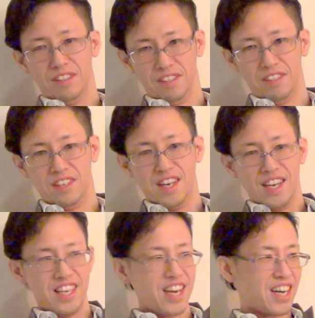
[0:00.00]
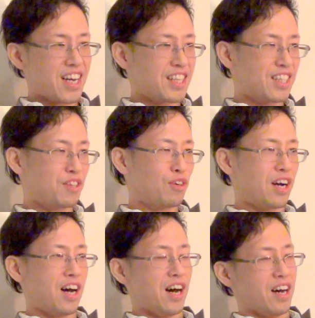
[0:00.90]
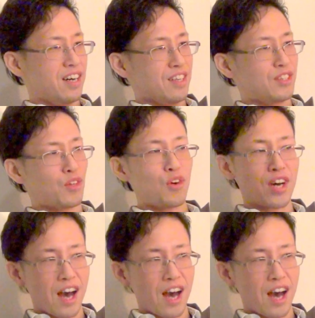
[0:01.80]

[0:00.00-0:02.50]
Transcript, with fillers: うん、嫌がらせとかストー